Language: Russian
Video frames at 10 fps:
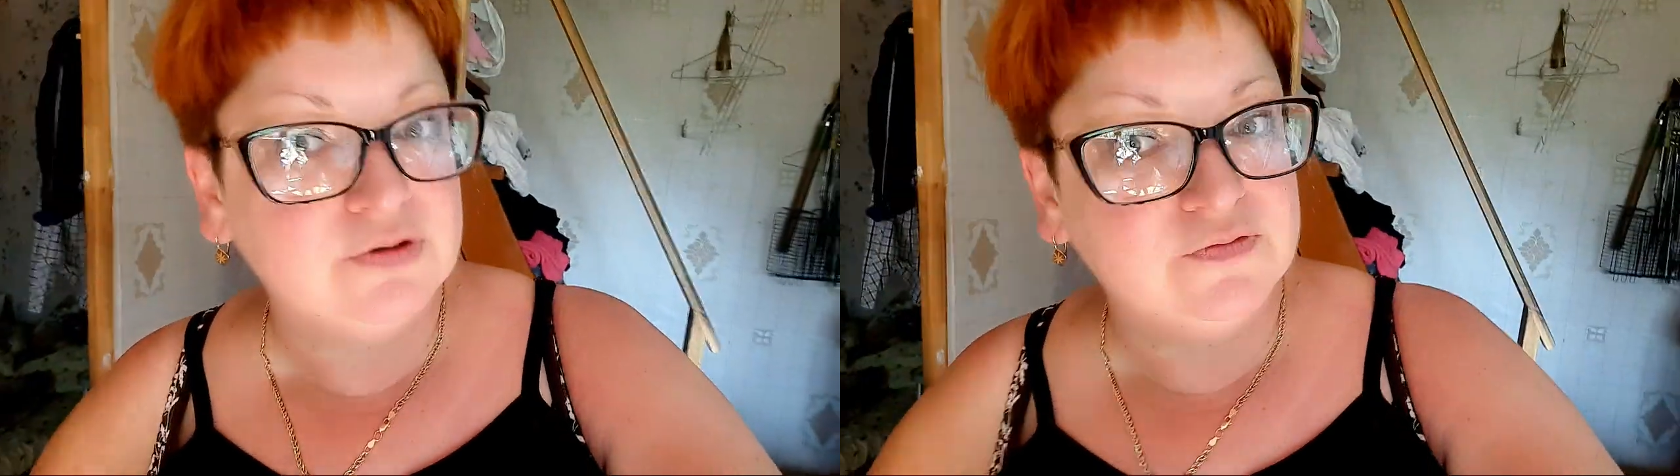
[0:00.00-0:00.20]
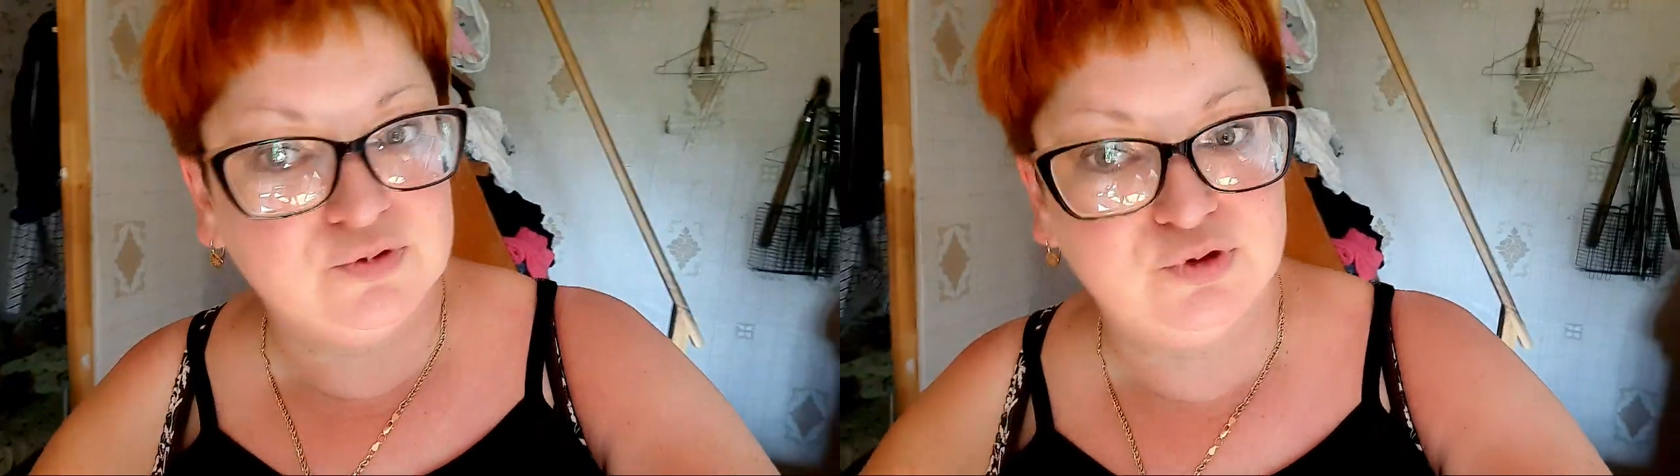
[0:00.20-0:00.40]

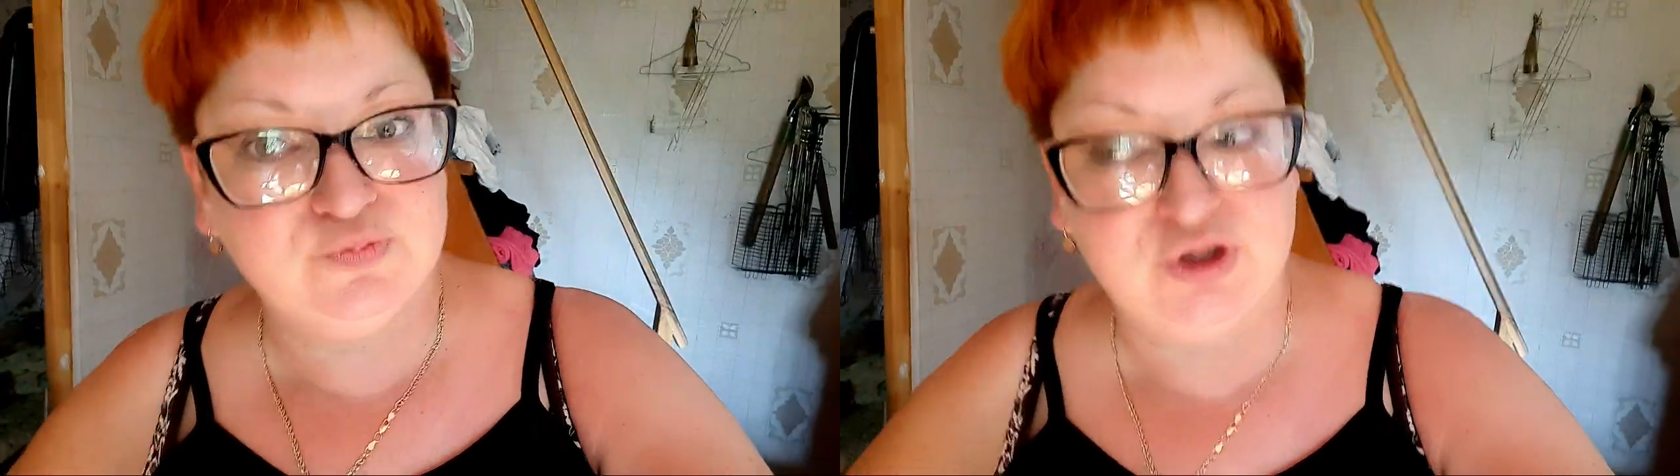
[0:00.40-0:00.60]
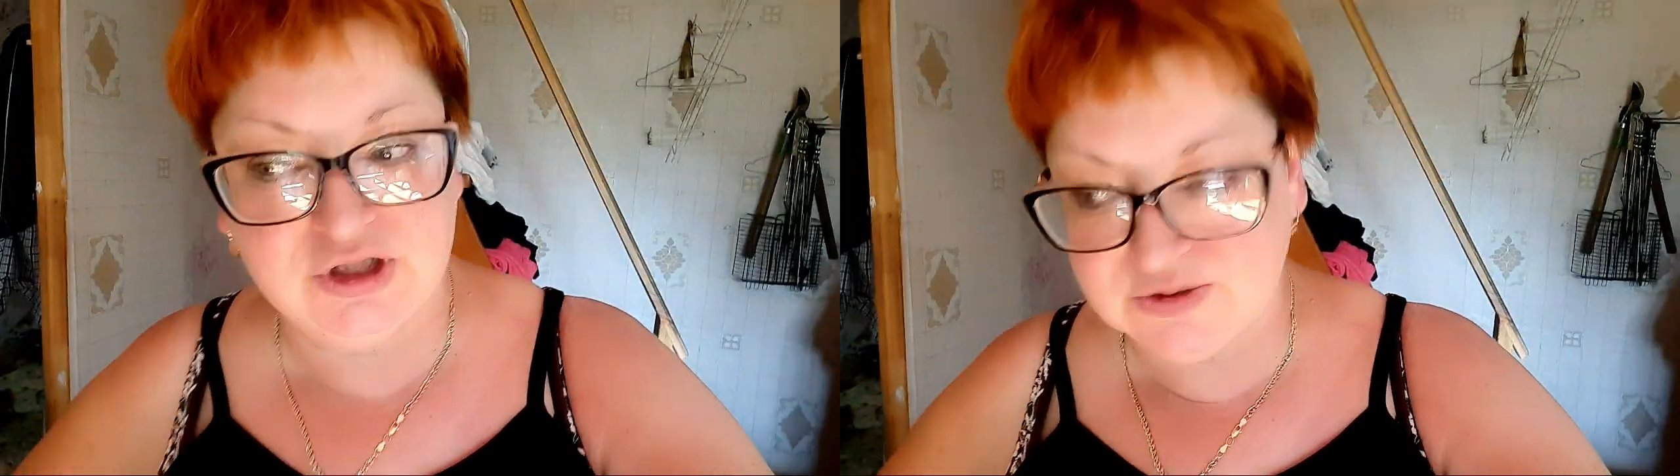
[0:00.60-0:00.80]
В
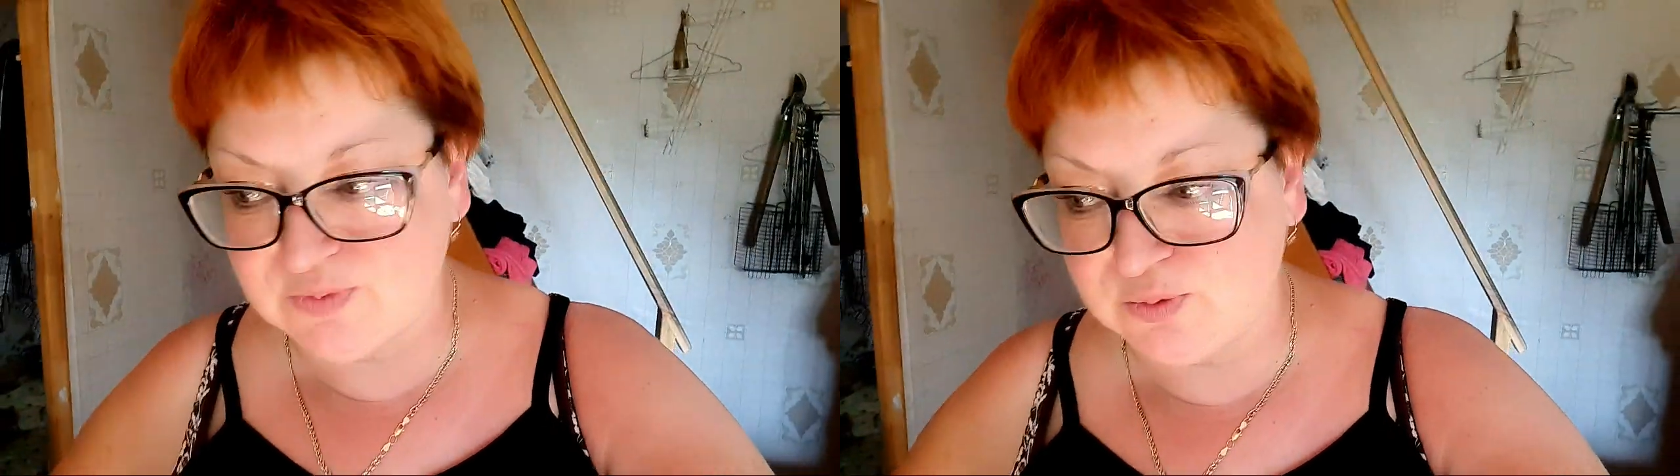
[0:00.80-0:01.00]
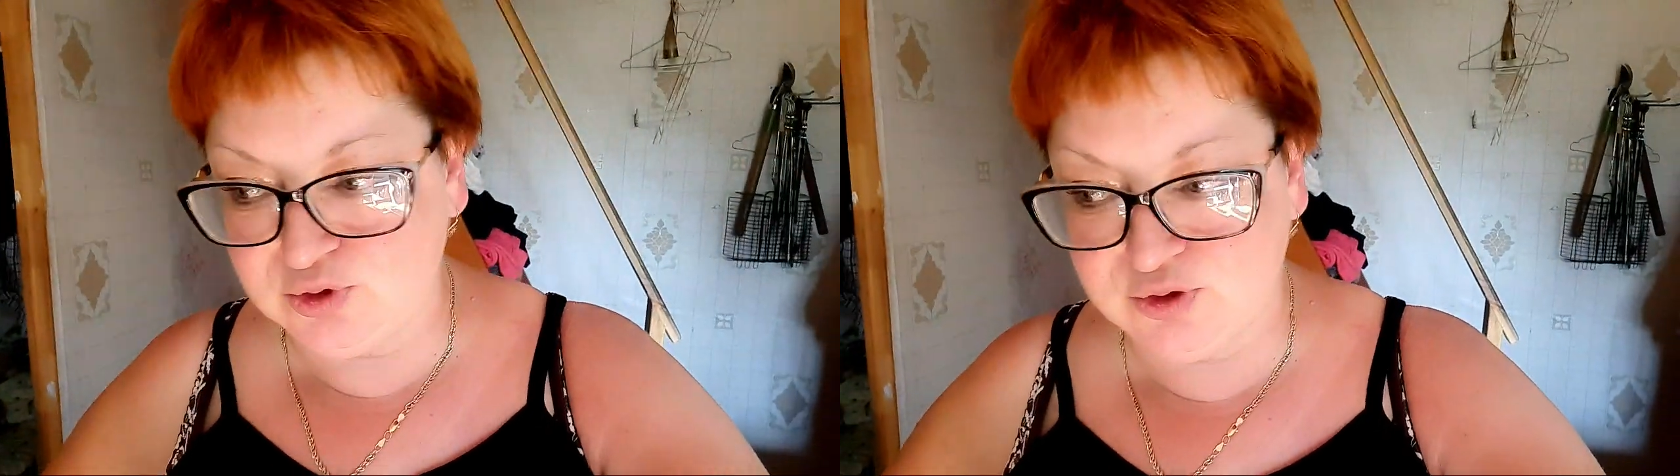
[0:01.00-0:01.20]
общем, сейчас
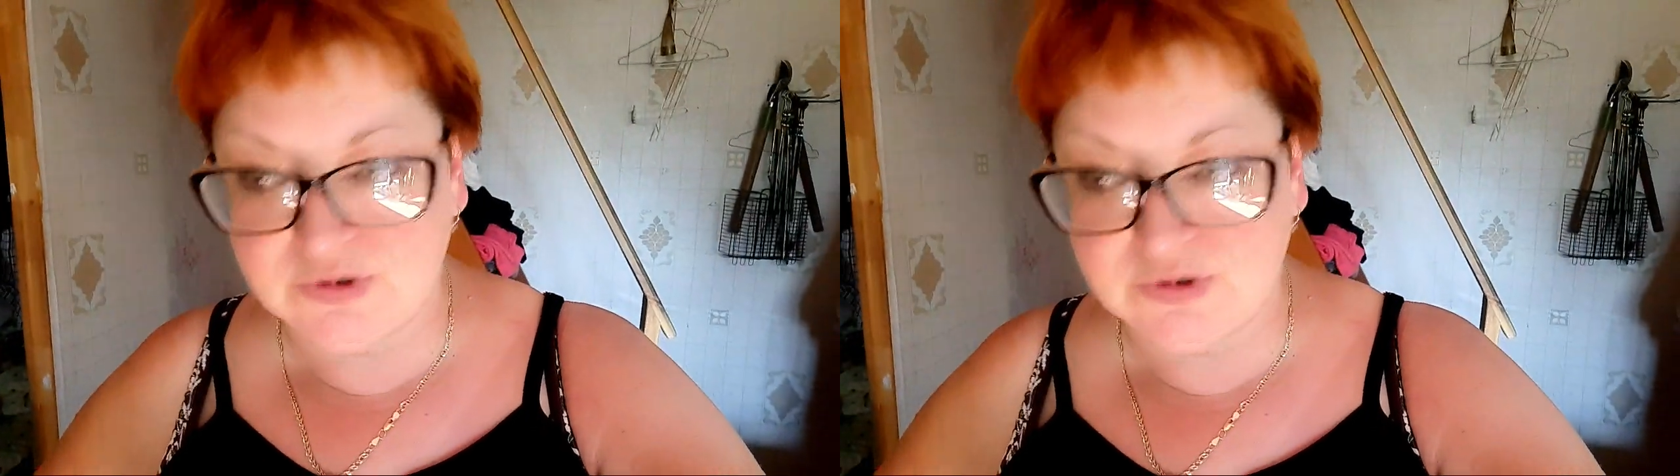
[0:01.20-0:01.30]
мы будем